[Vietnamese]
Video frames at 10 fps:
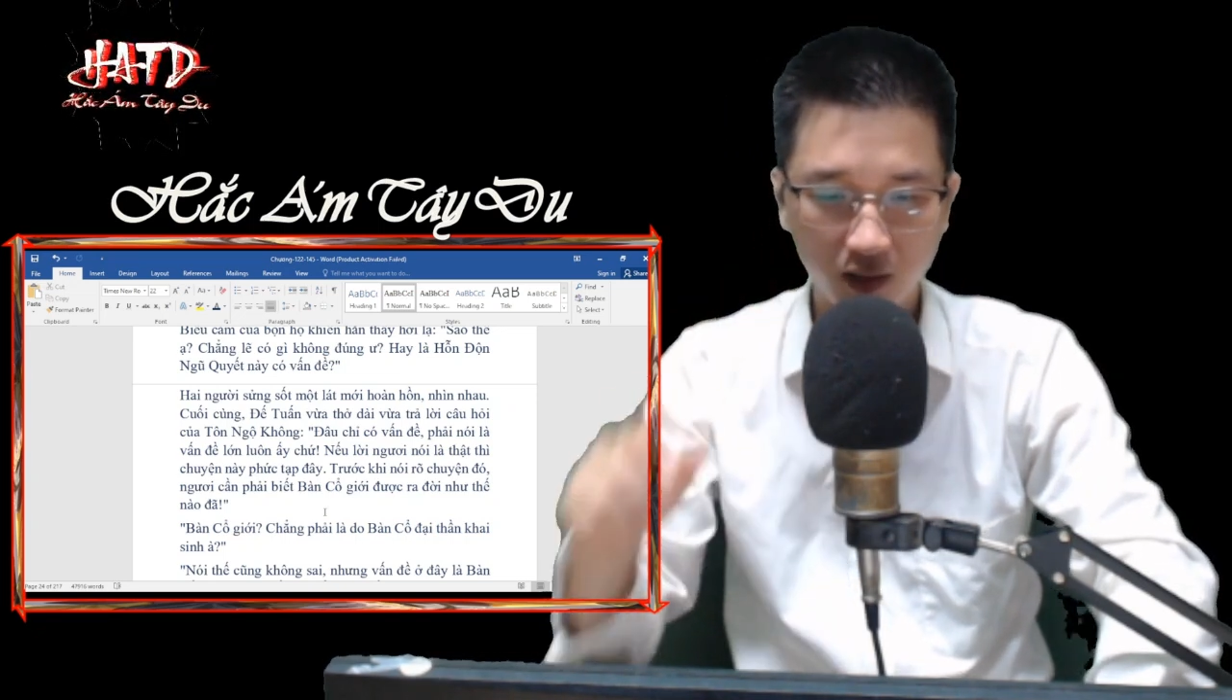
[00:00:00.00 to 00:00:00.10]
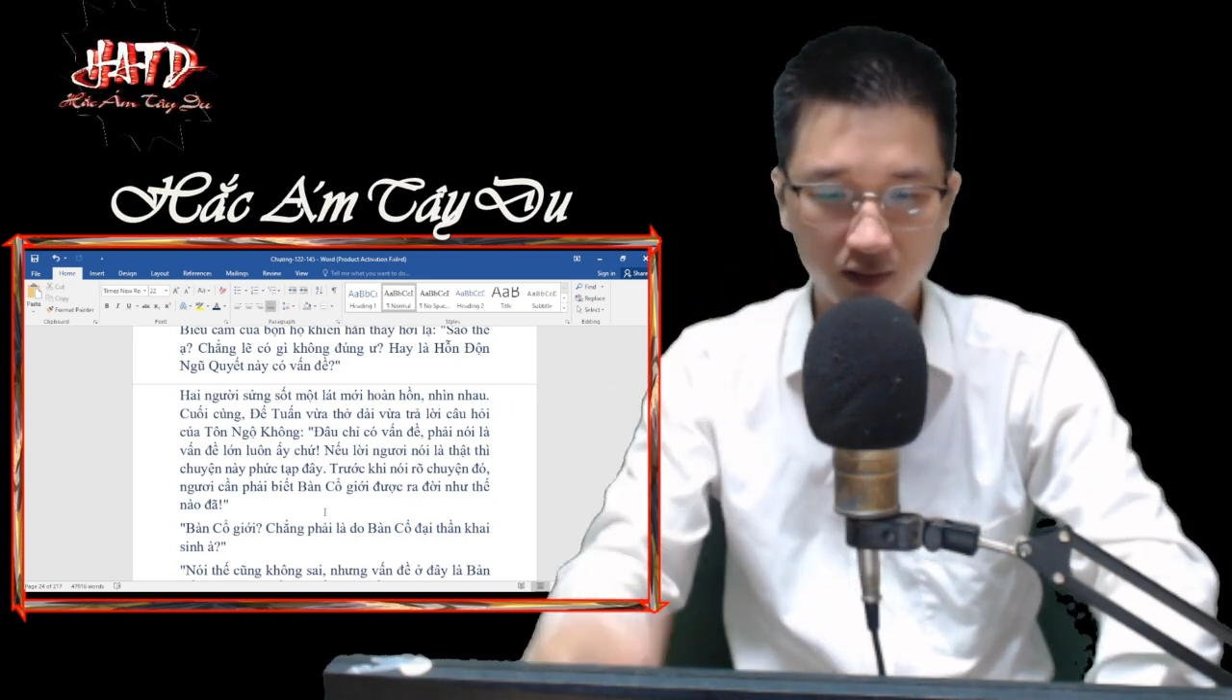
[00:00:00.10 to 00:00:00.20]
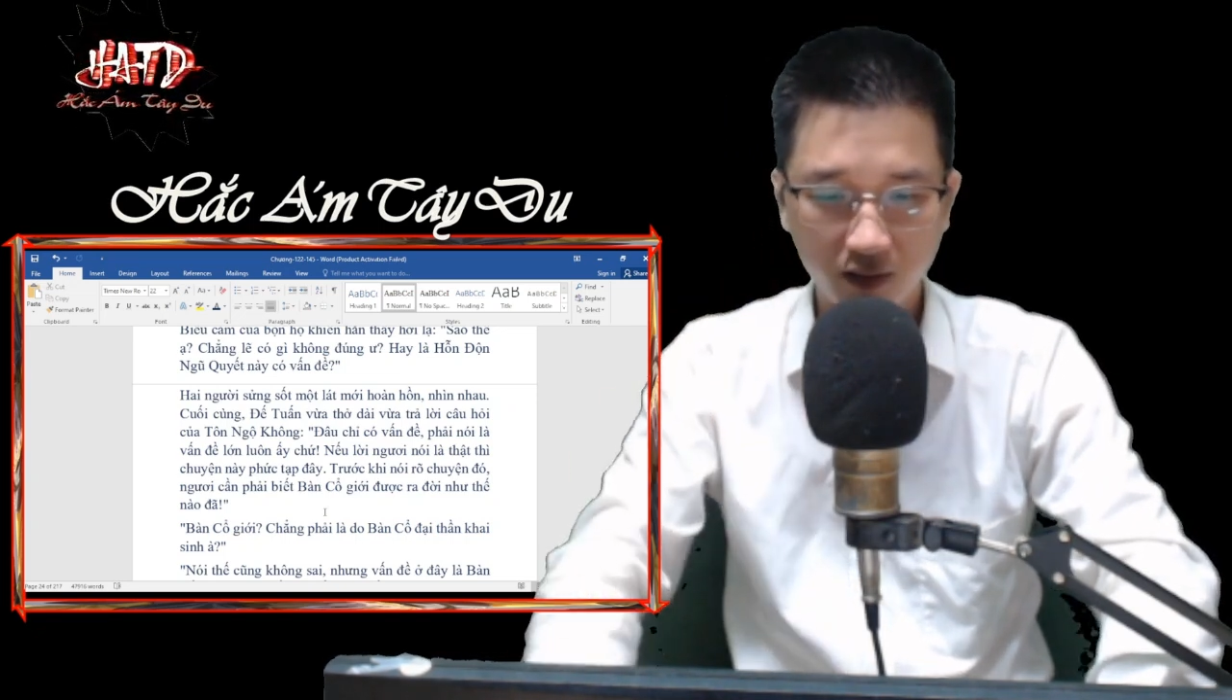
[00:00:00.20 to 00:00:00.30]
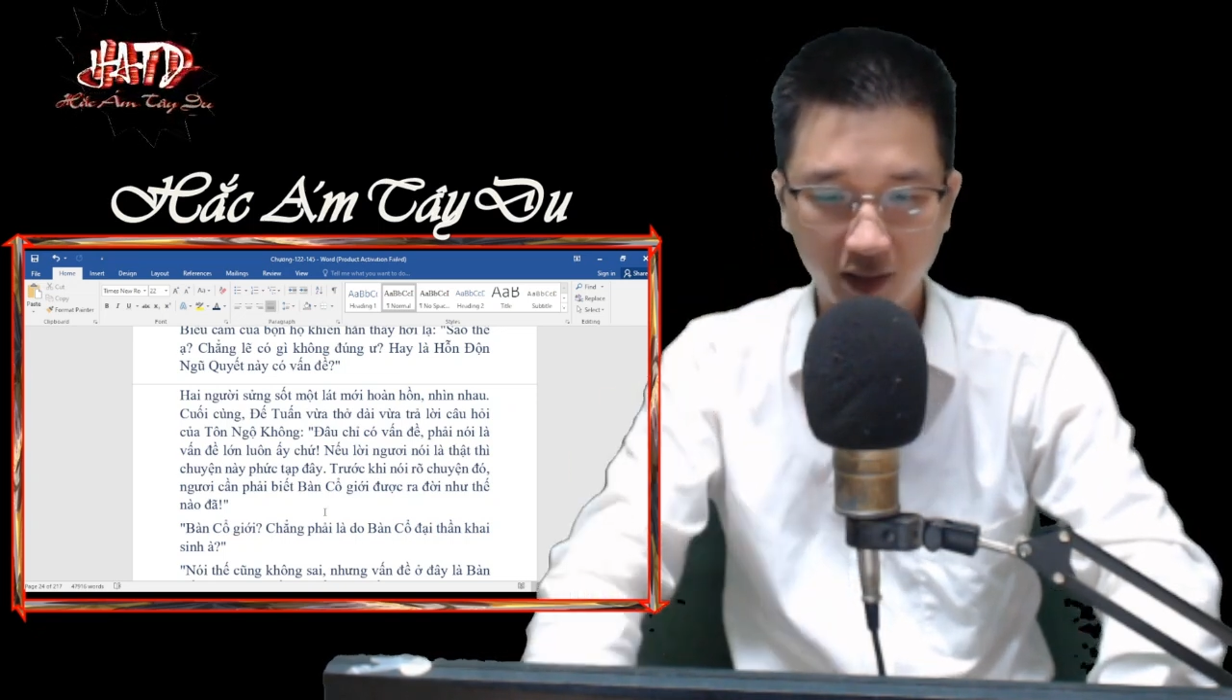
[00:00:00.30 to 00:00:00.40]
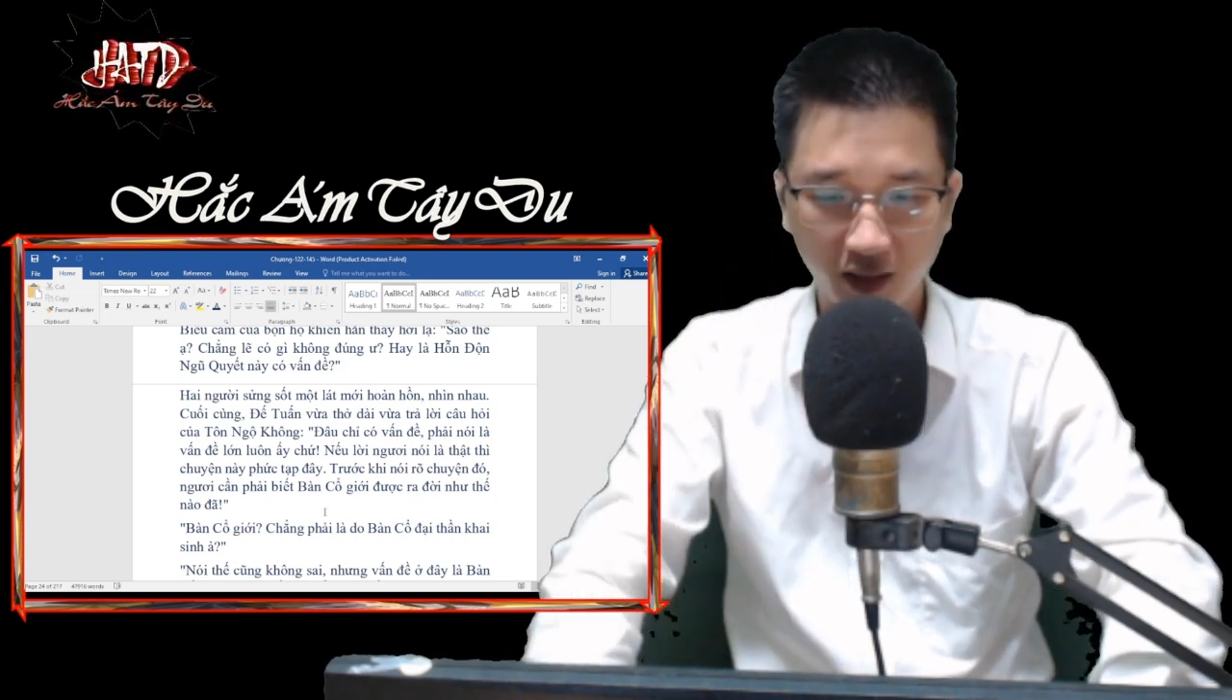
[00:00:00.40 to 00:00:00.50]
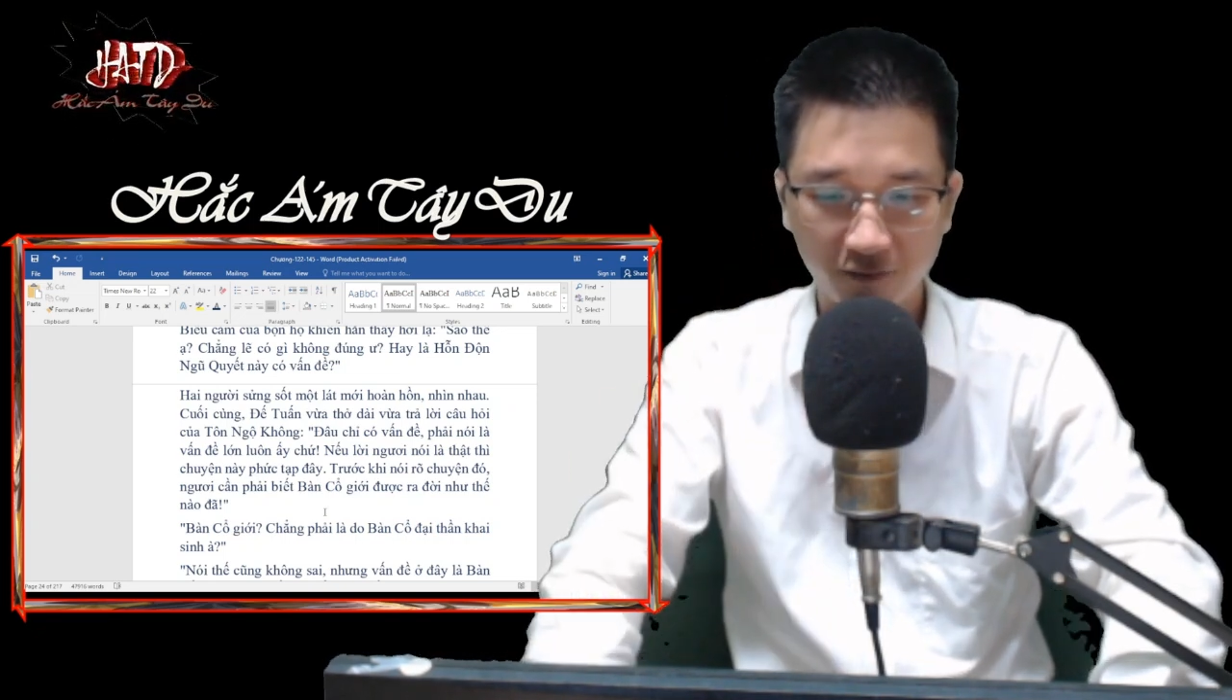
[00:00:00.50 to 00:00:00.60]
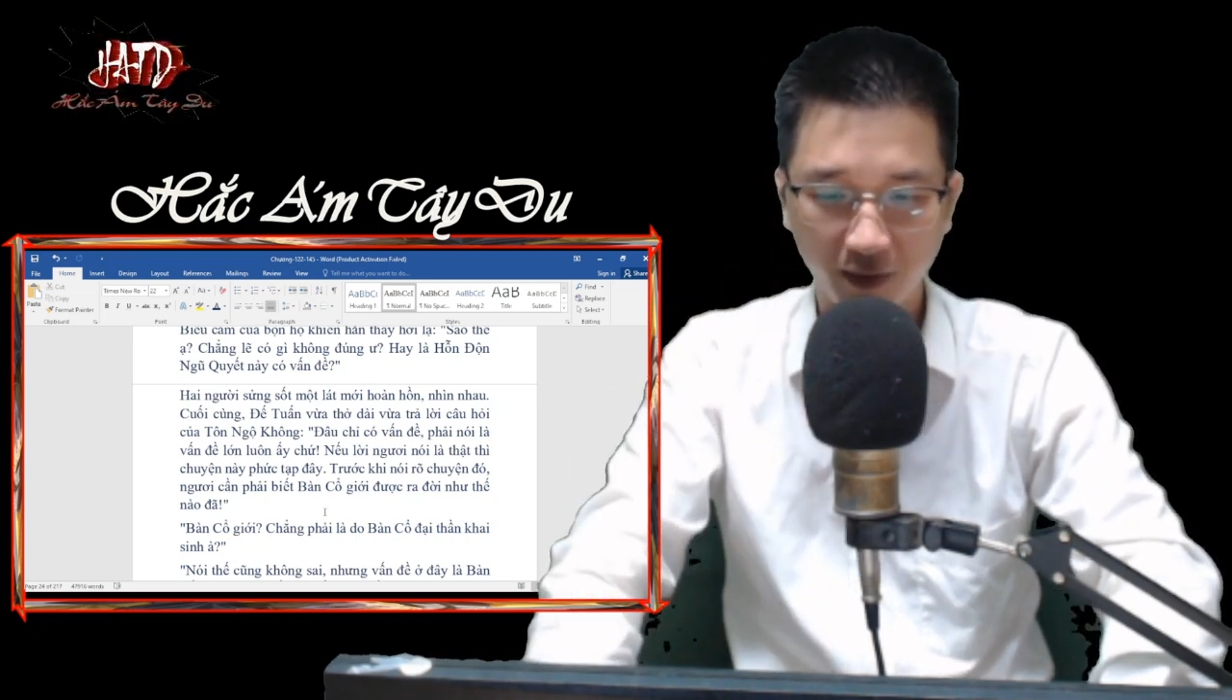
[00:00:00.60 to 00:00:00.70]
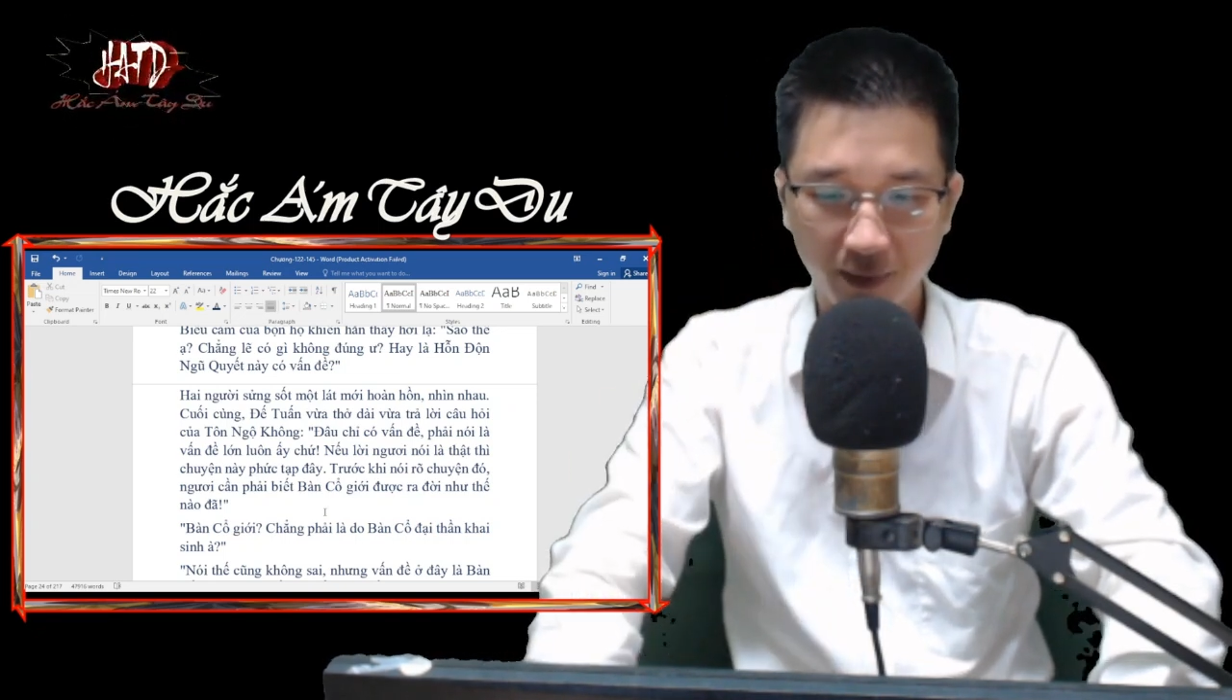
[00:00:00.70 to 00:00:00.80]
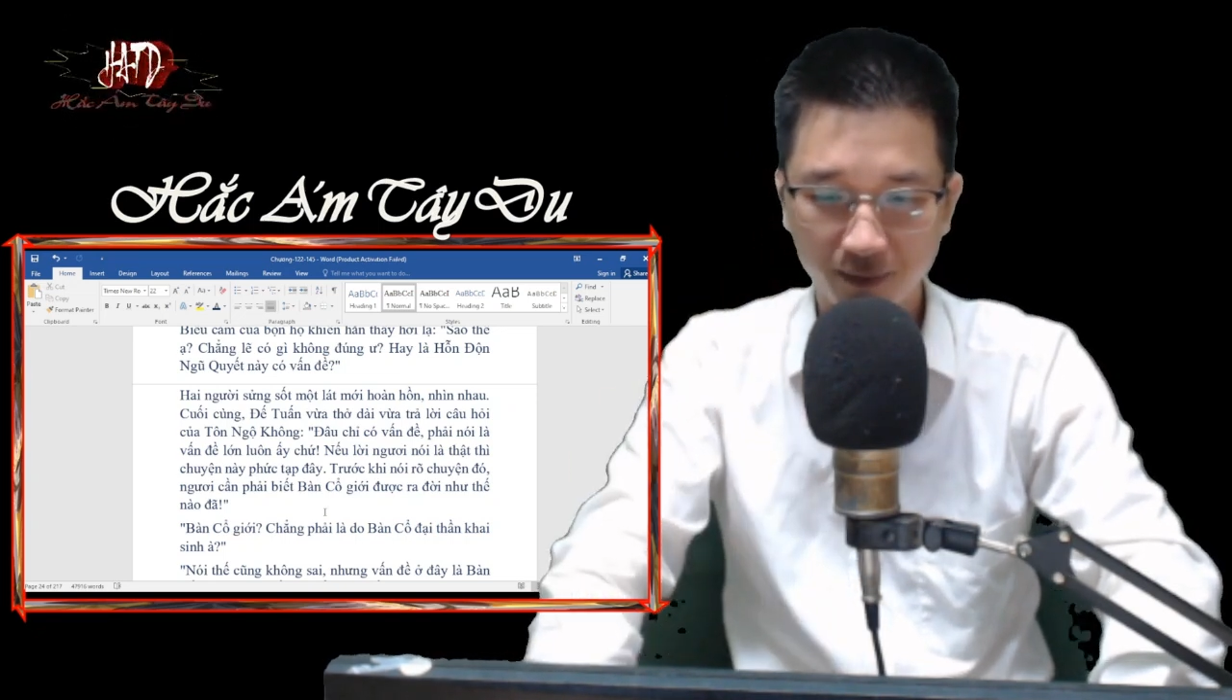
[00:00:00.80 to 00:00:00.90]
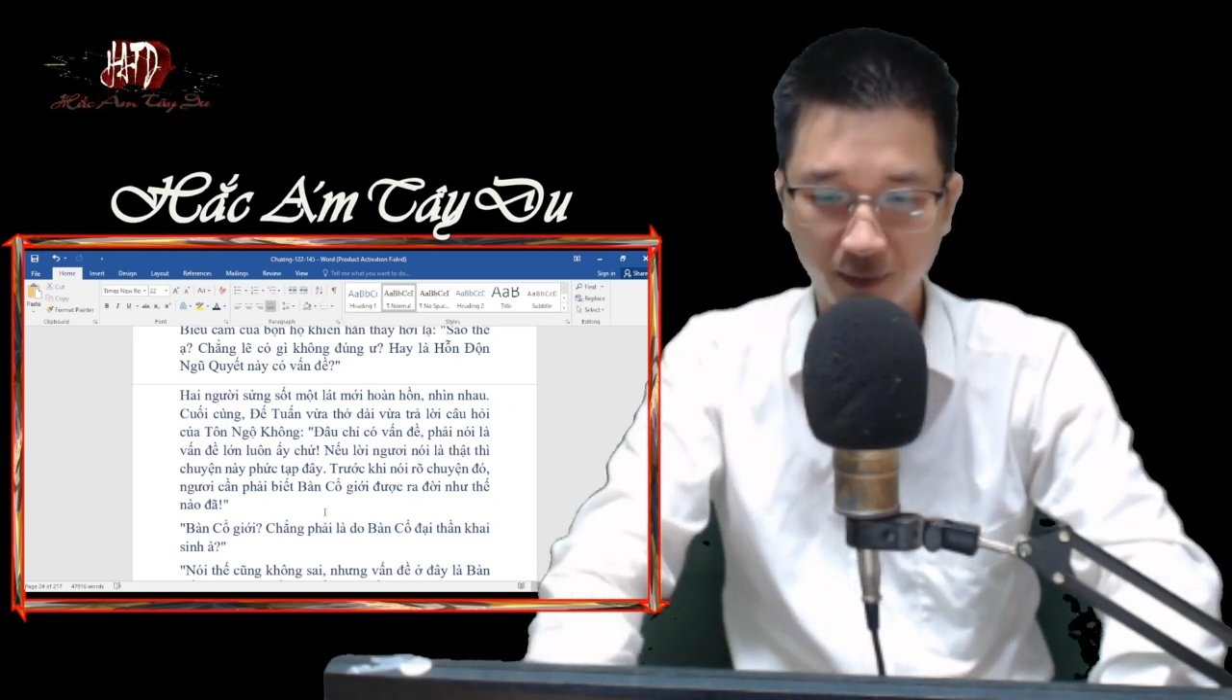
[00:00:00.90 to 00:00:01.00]
ngươi cần phải
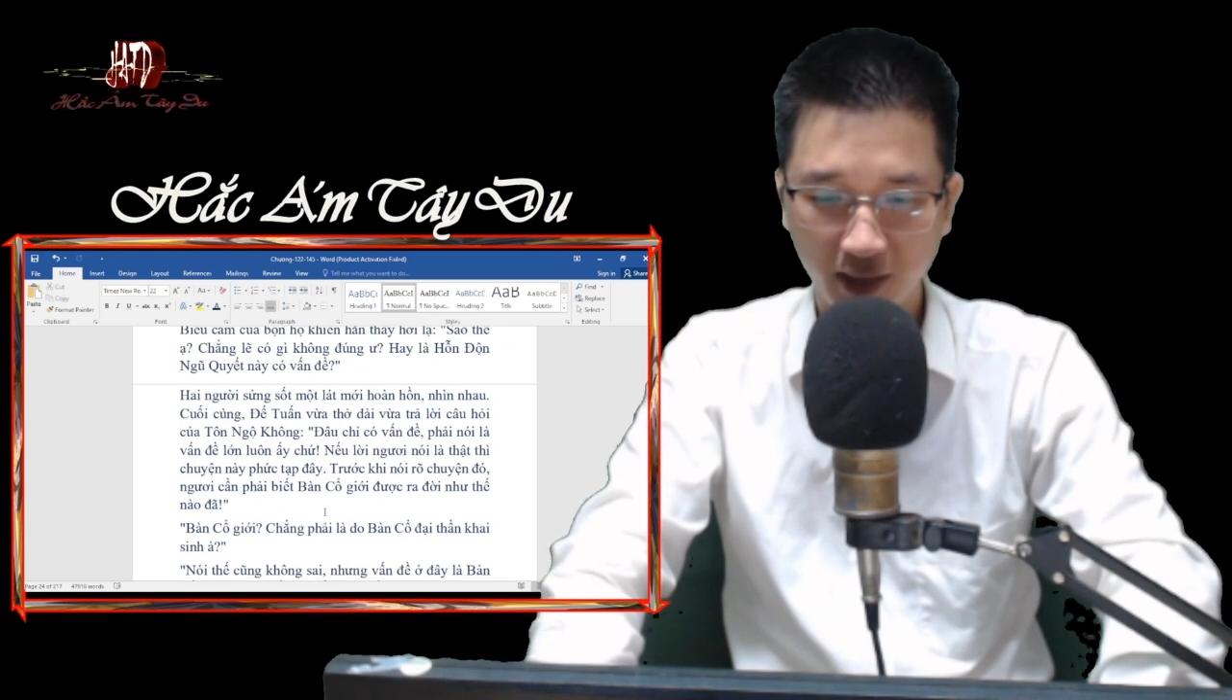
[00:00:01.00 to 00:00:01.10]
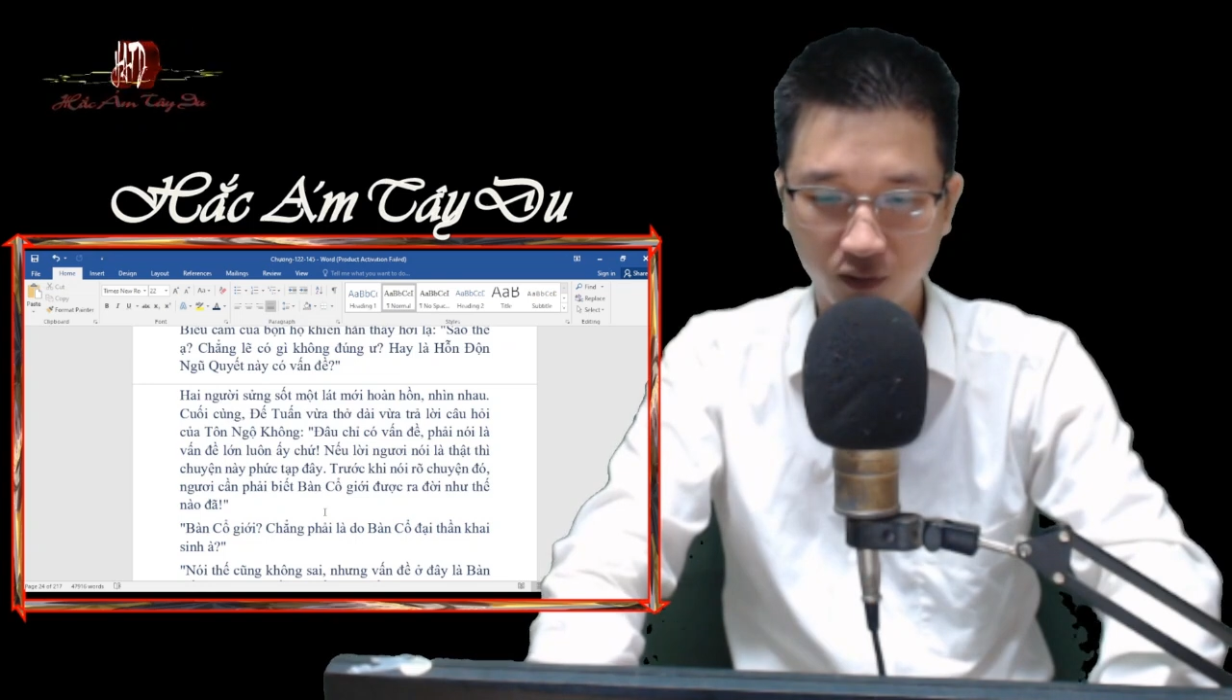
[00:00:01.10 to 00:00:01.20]
biết bàn